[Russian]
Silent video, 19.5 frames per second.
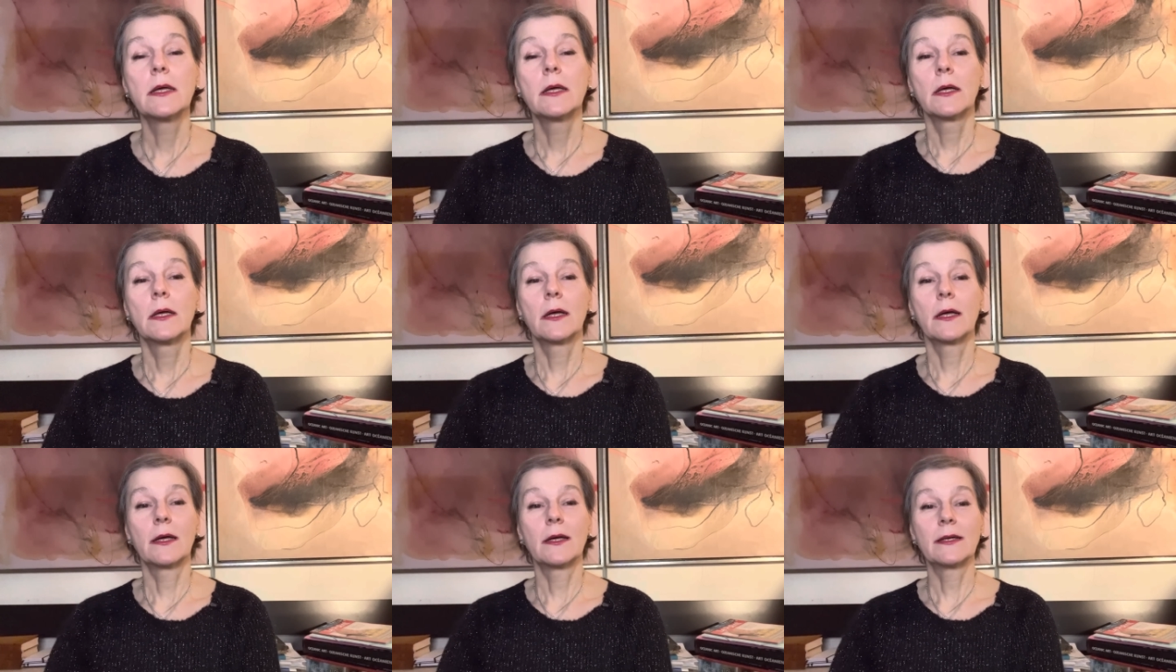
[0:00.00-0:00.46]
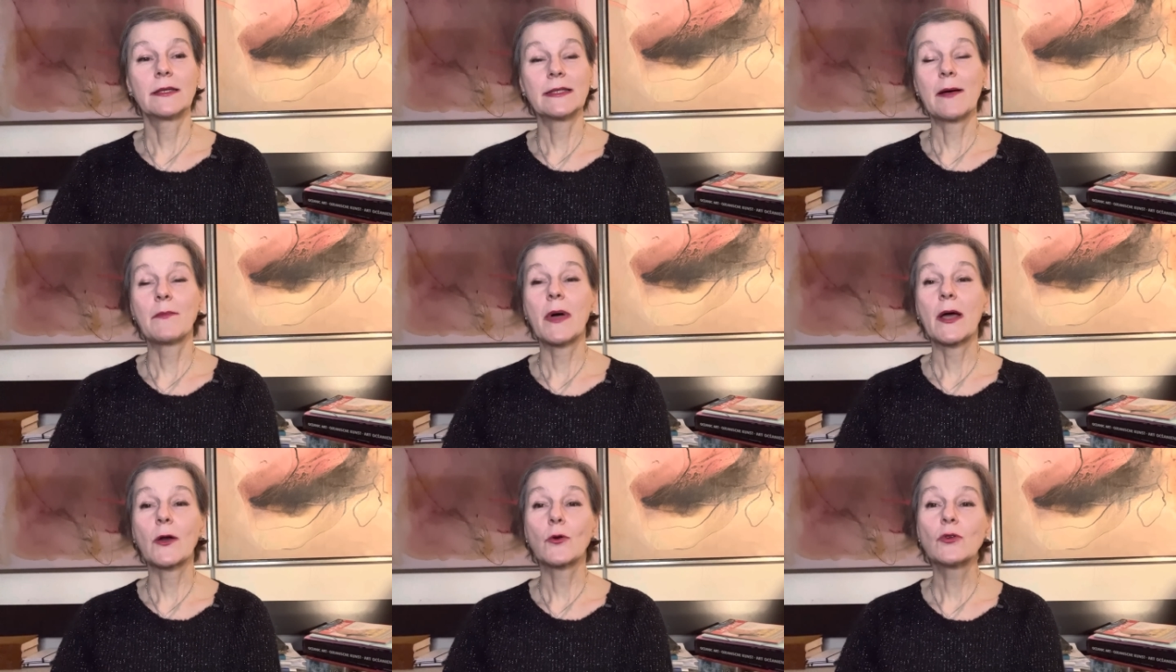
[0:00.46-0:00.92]
э,
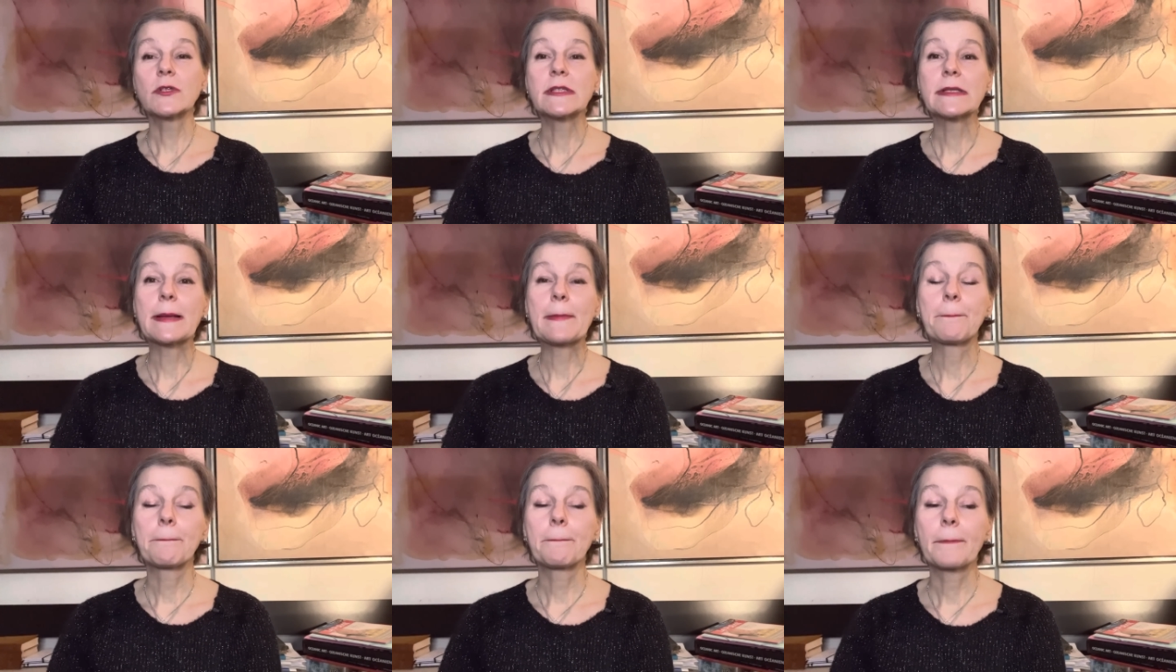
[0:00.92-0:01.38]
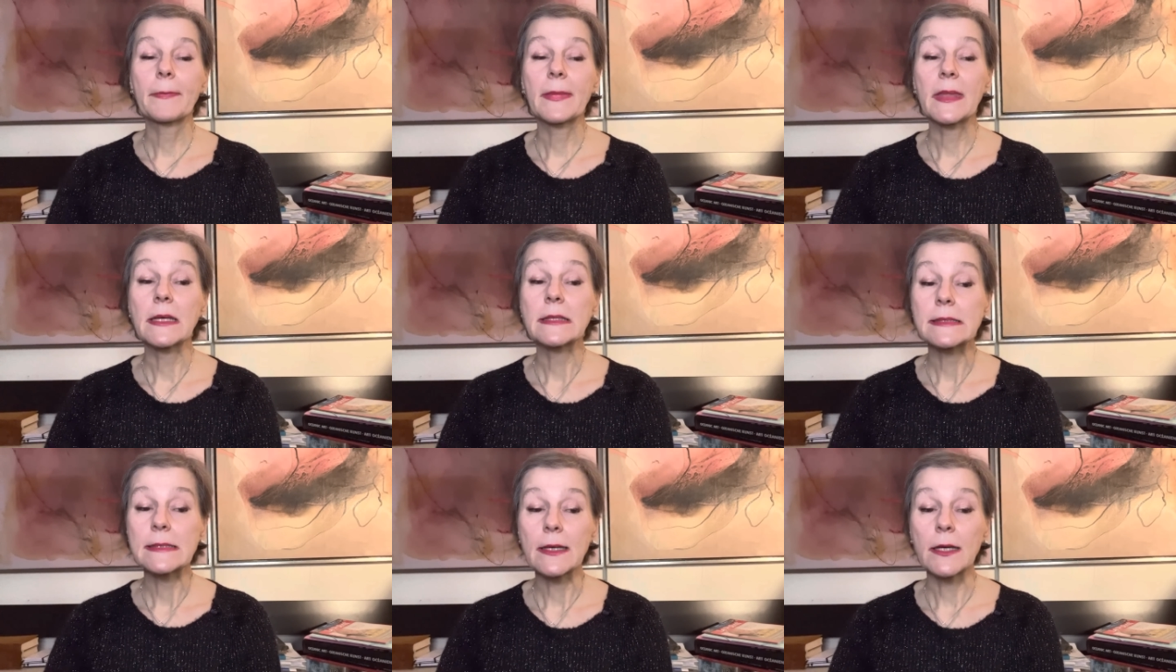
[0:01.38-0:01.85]
на морозе,
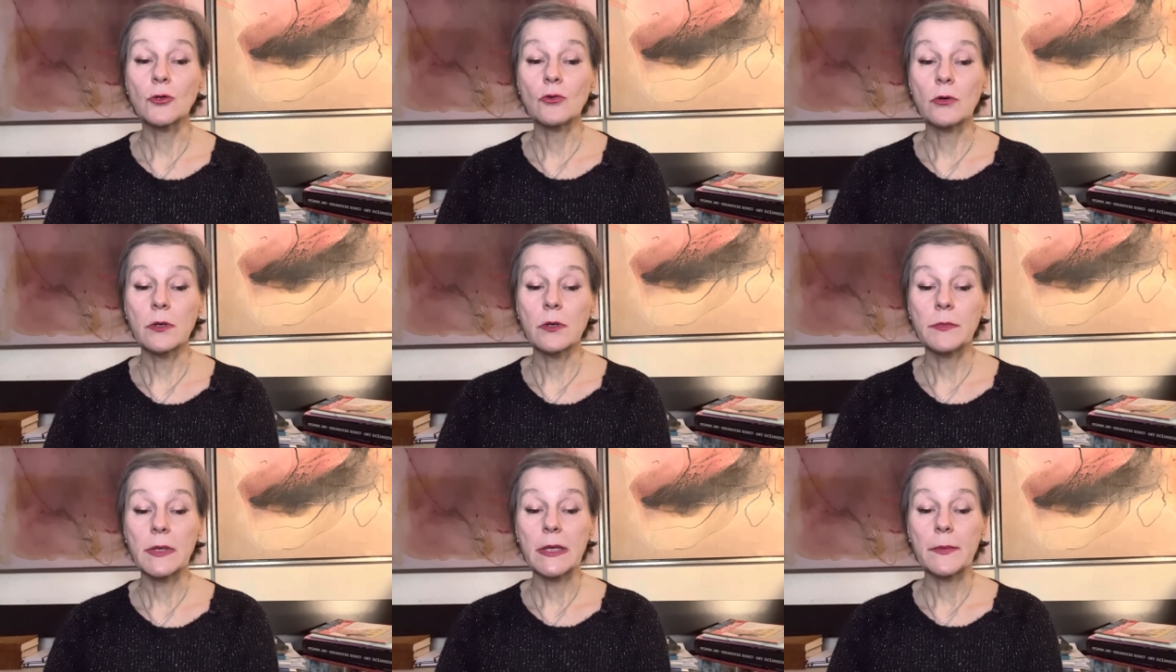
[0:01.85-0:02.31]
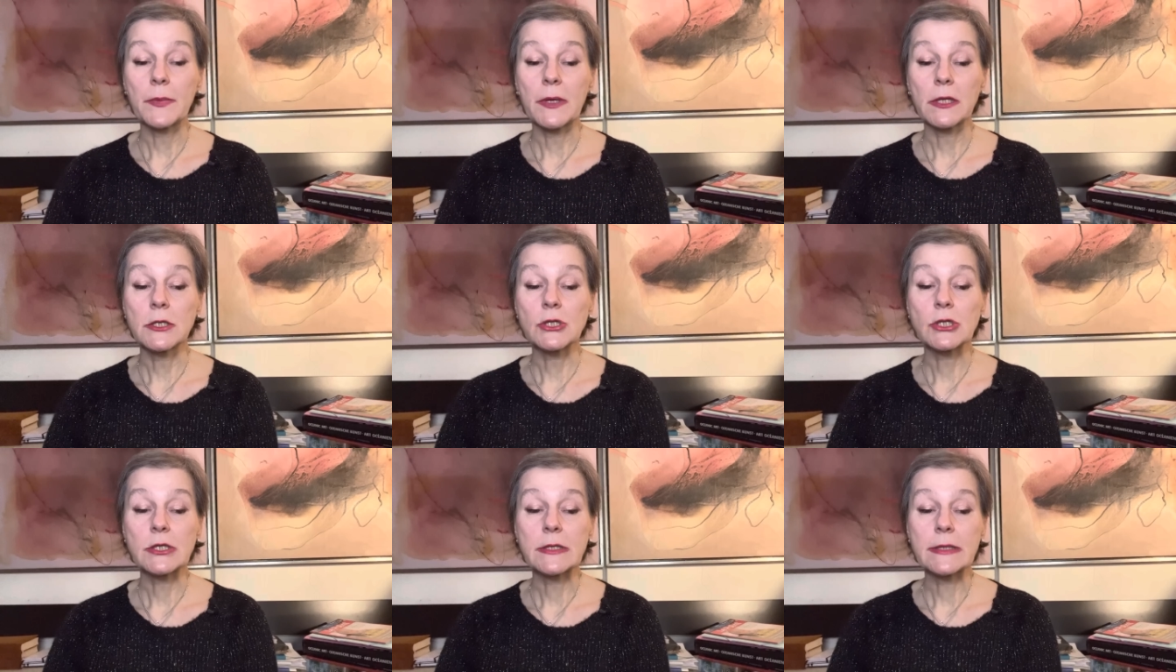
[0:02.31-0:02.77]
те, которые были
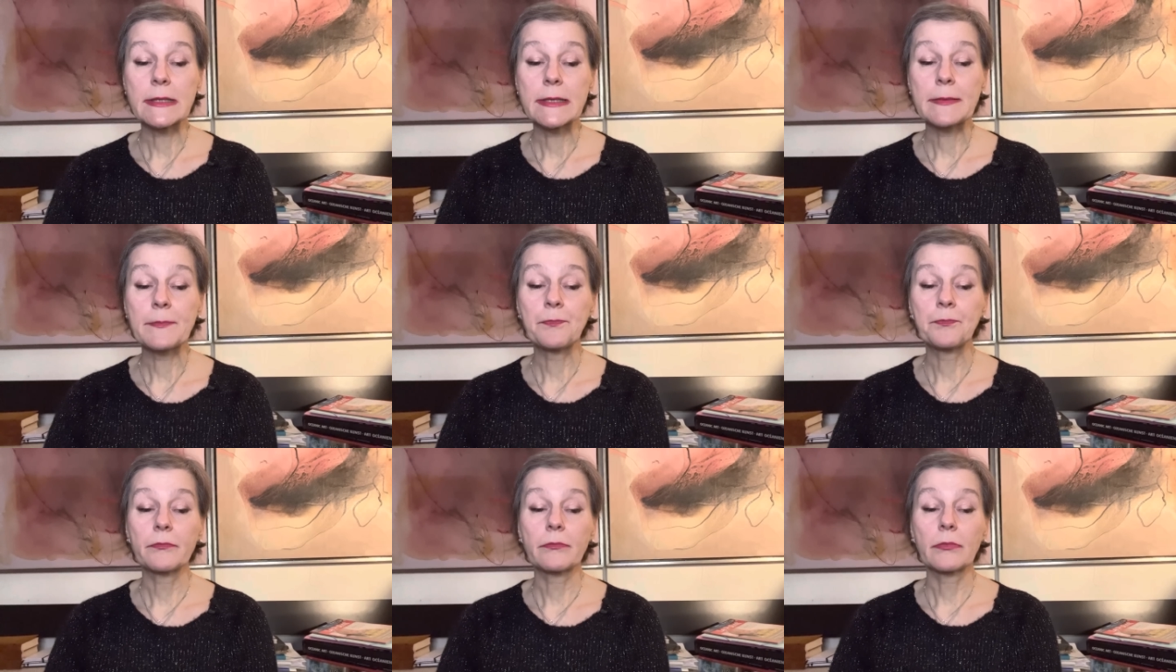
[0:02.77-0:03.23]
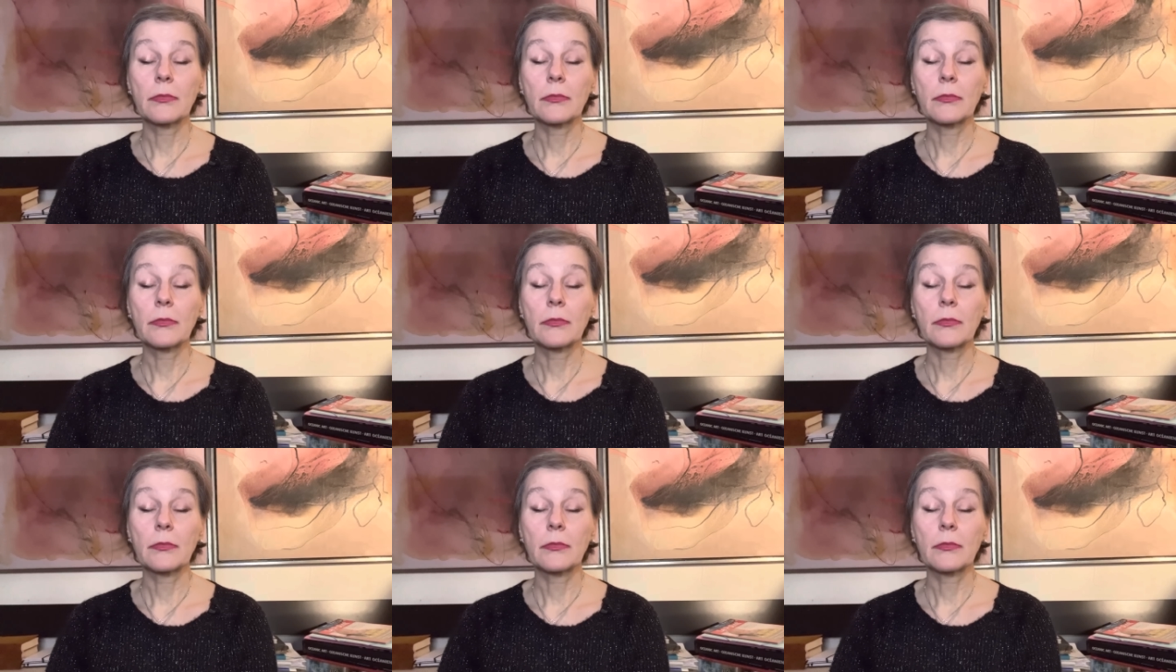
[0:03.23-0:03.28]
приглашены,